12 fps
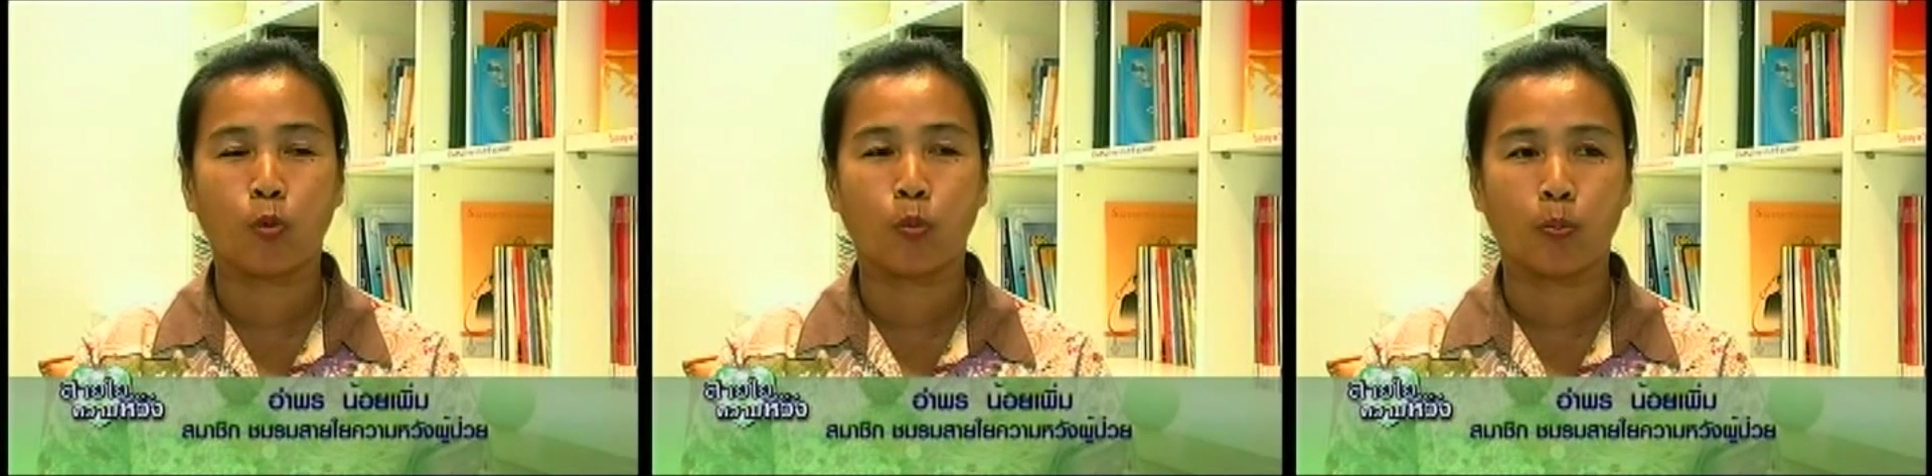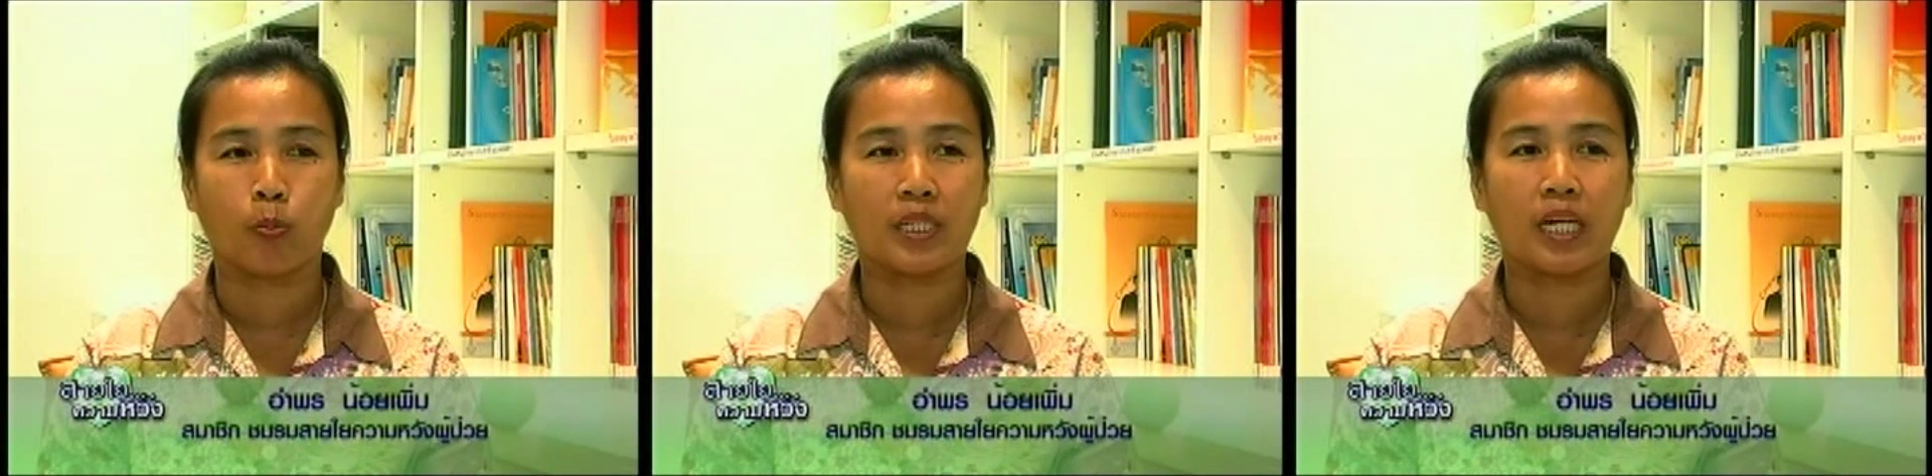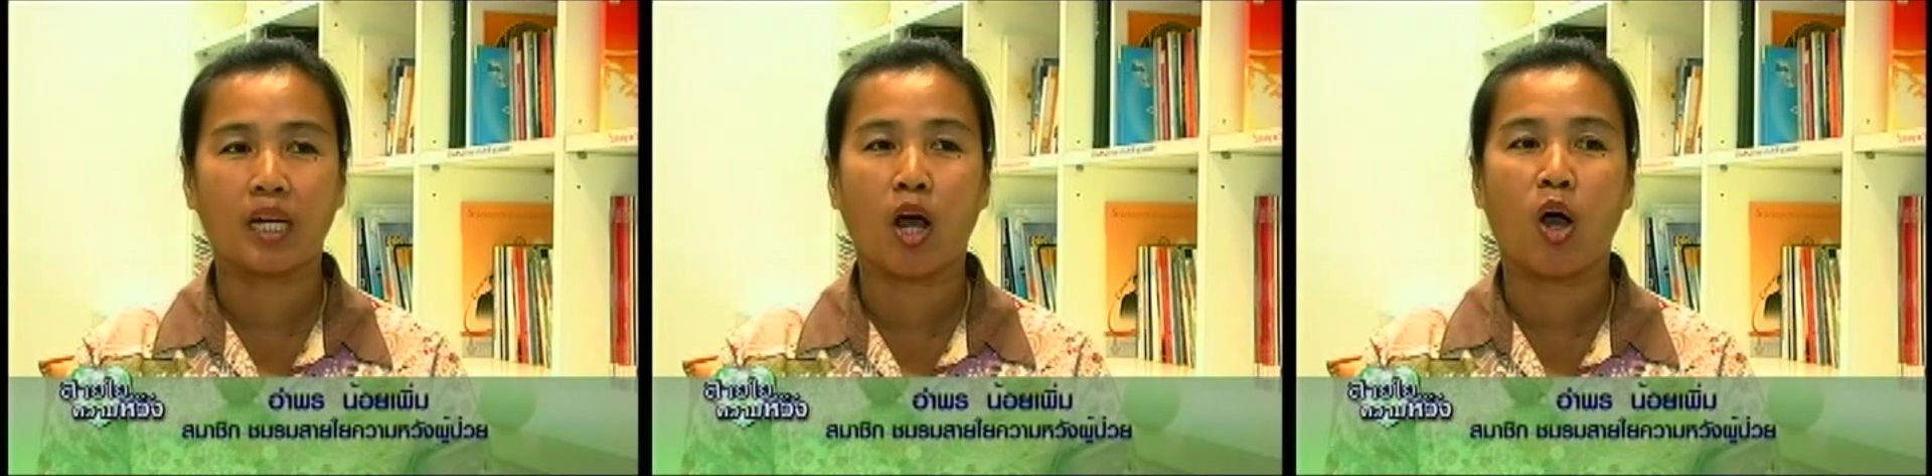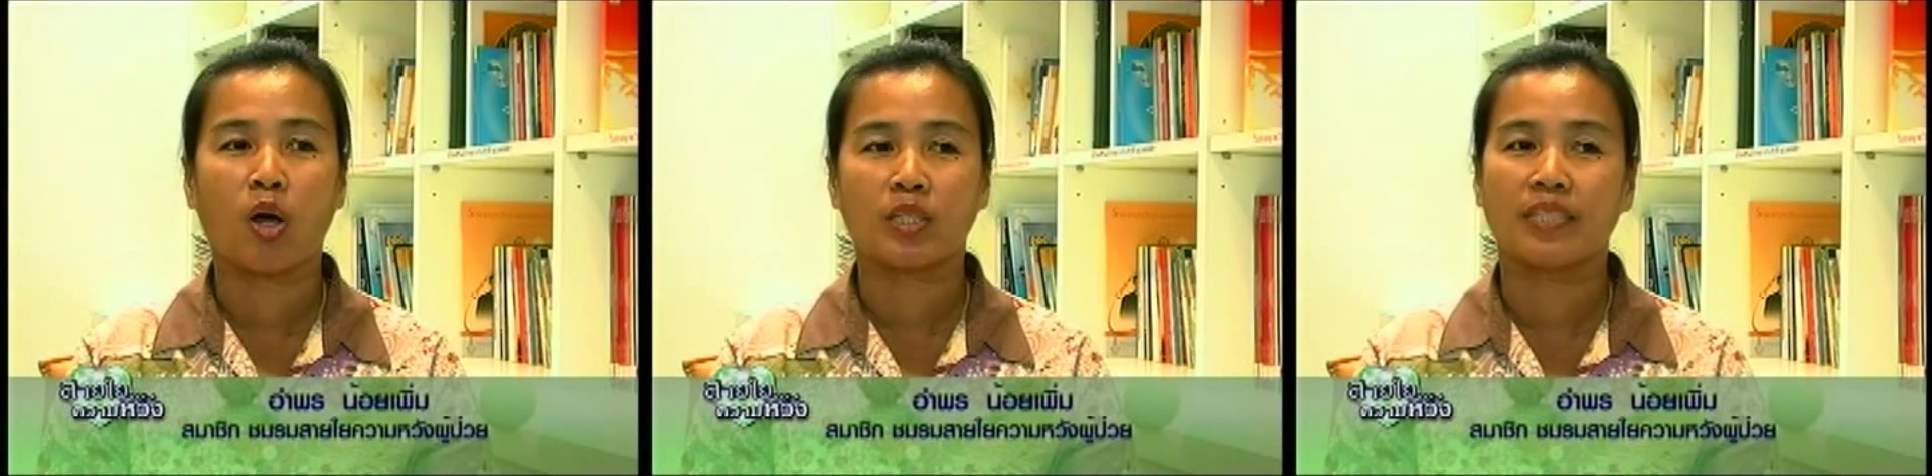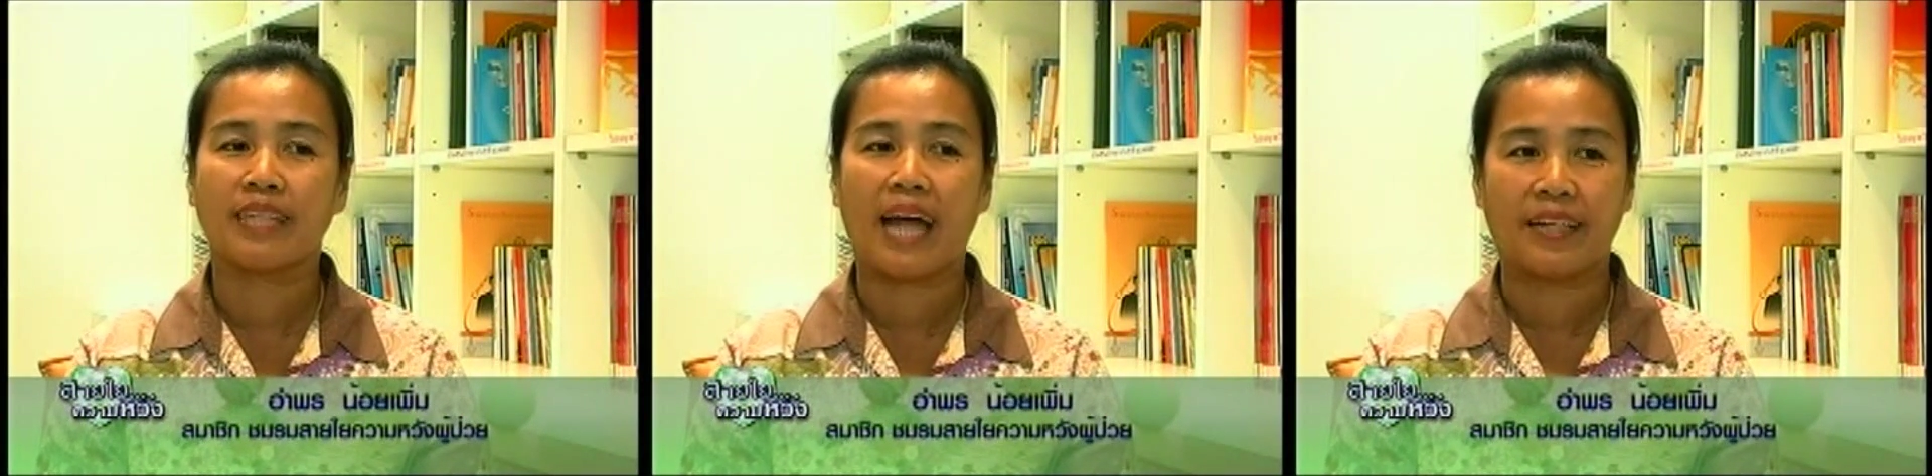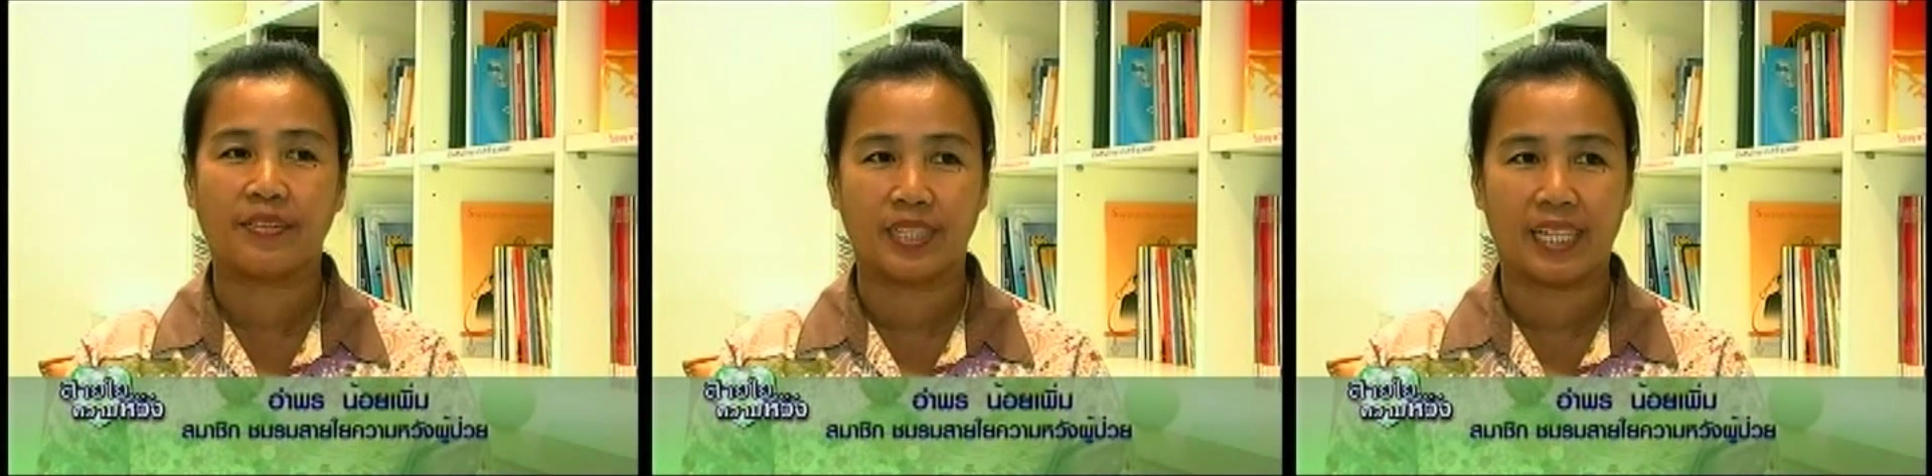ตุ่มเนื้องอกที่
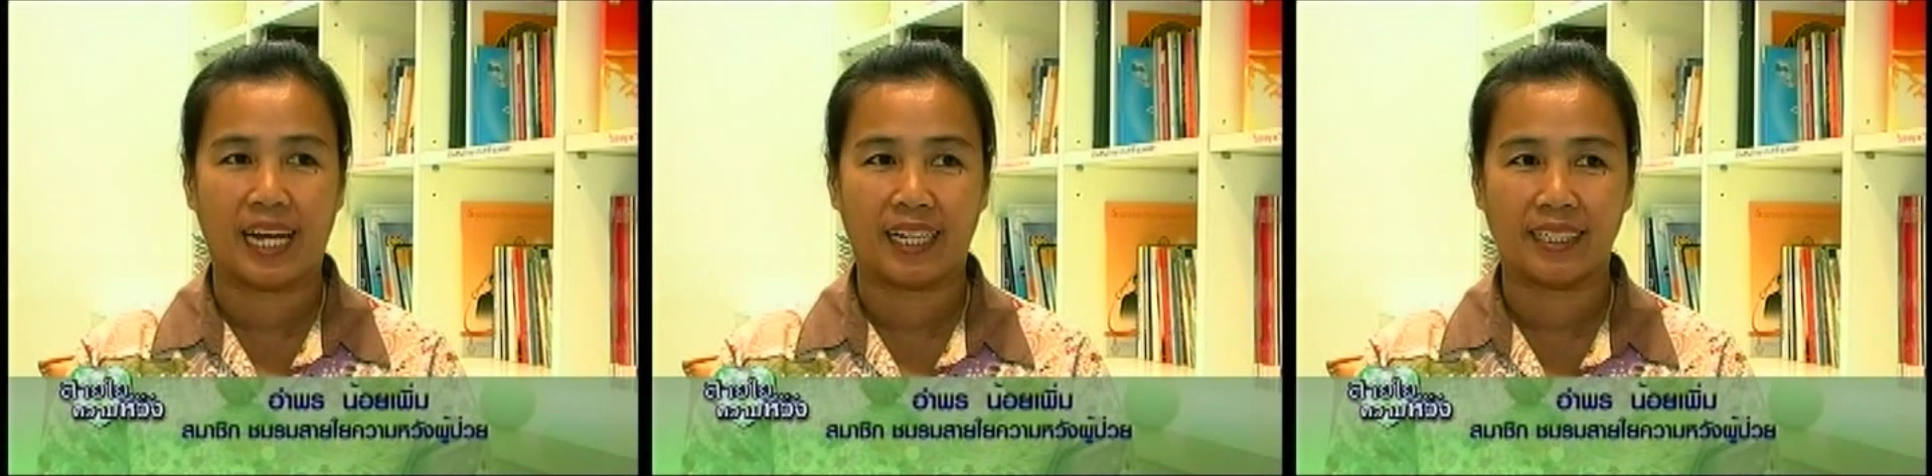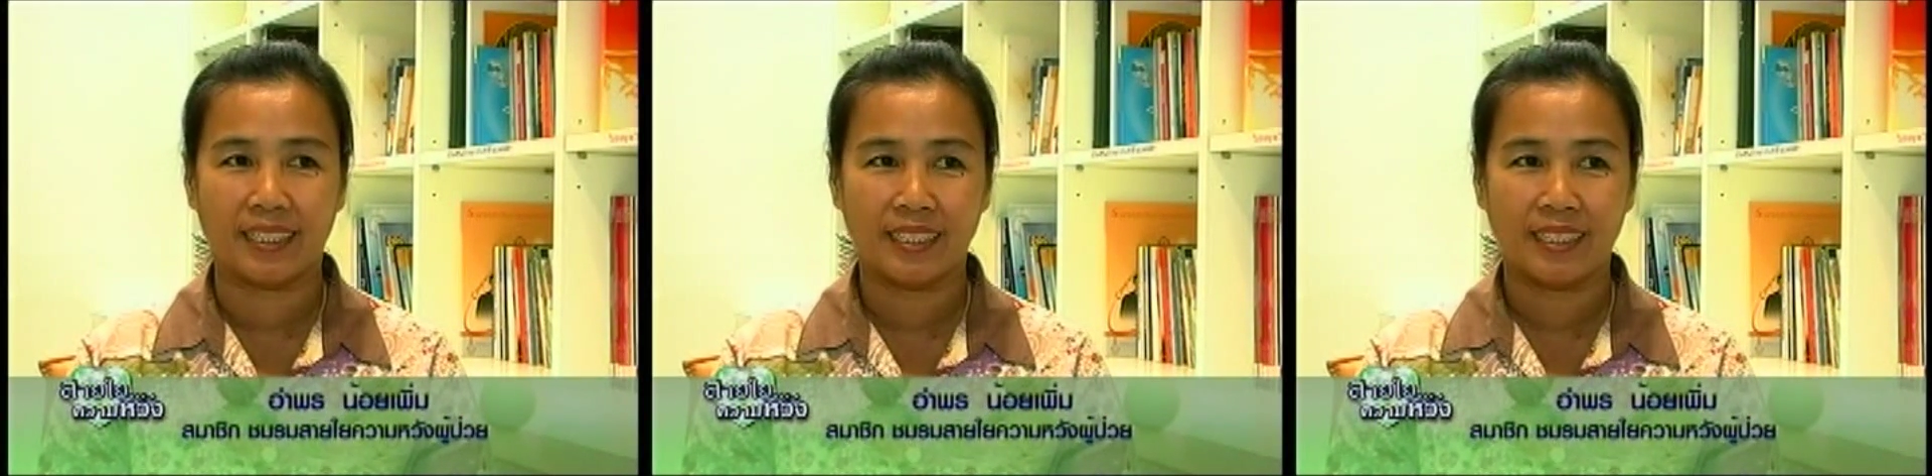สายเสียง